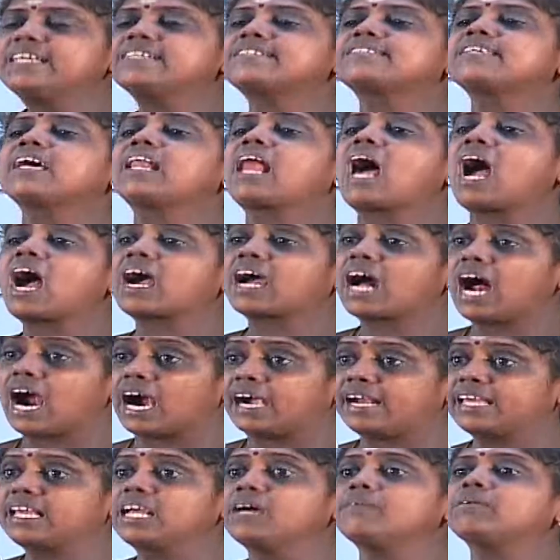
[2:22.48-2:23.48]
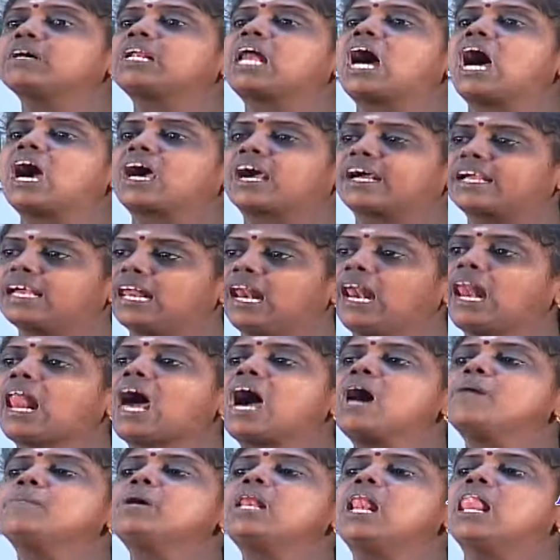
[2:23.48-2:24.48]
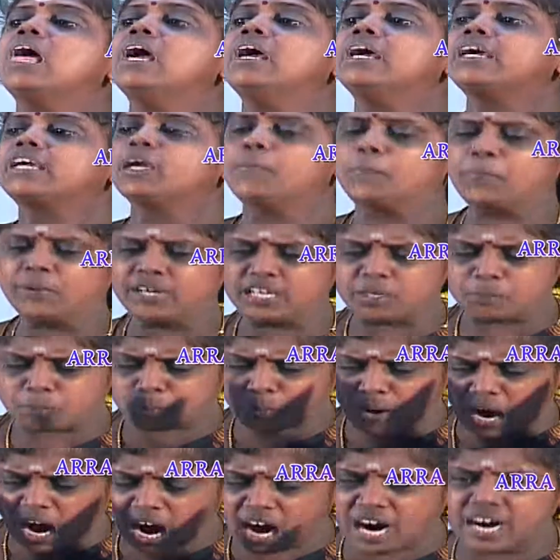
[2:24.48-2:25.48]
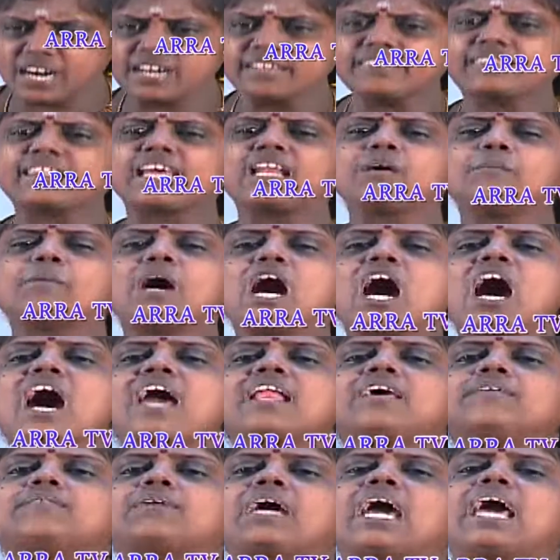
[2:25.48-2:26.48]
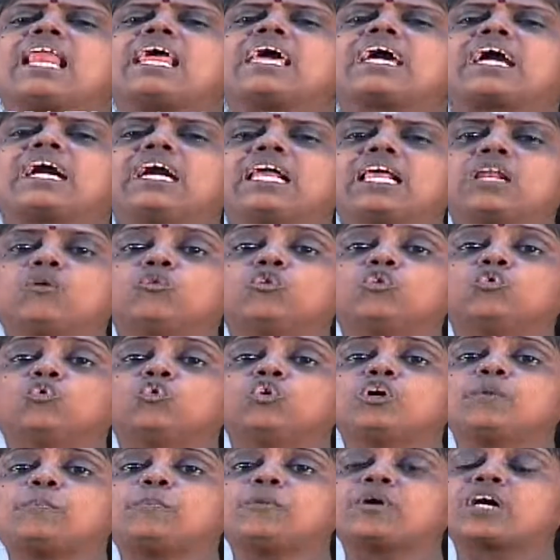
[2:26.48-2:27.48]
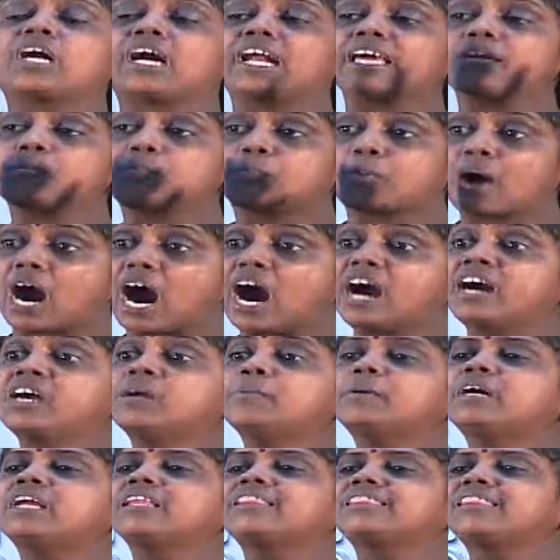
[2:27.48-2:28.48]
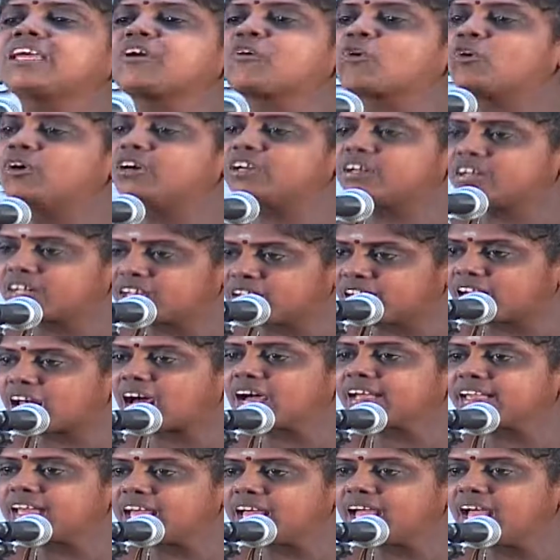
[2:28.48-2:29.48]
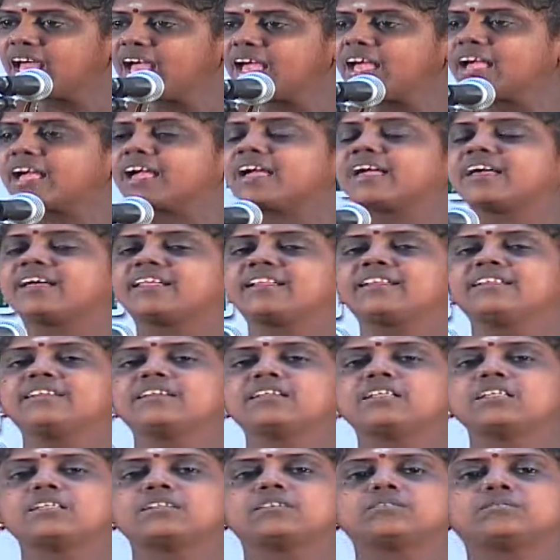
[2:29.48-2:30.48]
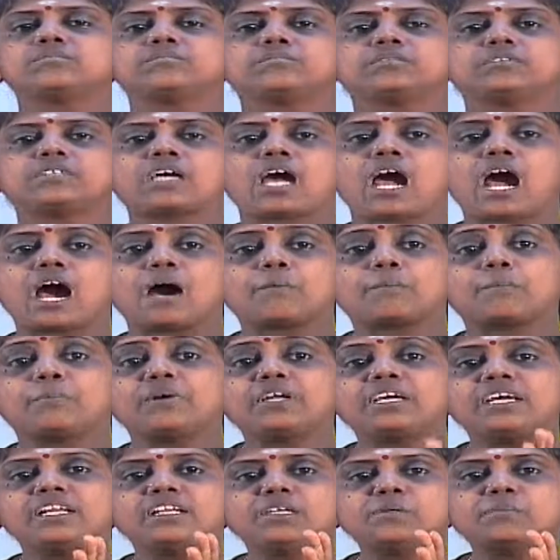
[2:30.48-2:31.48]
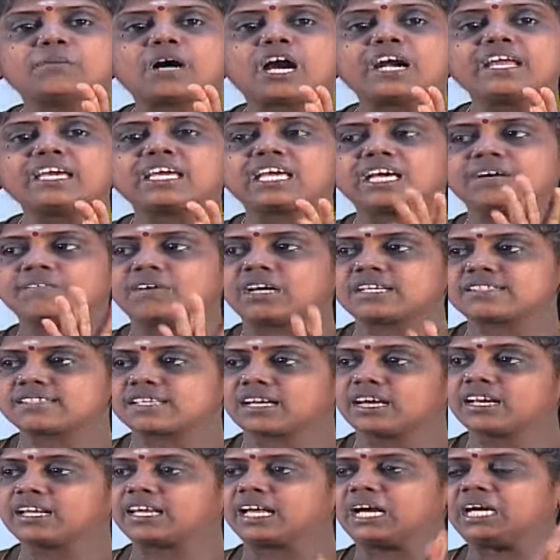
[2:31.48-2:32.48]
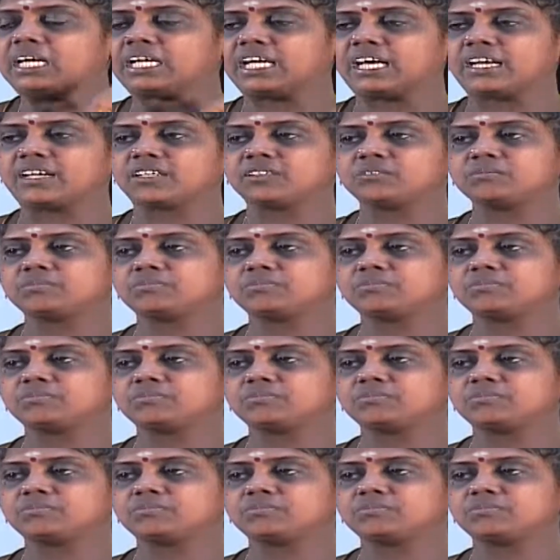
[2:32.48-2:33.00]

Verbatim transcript: ஈசனாக அடியவனாக இல்லாமல் இப்படி பாழ்த்தனமான வேலைகளில் உன் உறுப்புகளை பாழ்படுத்தி கொண்டிருக்கிறாயே அப்படின்னு மாணிக்க வாசகர் கேட்டார்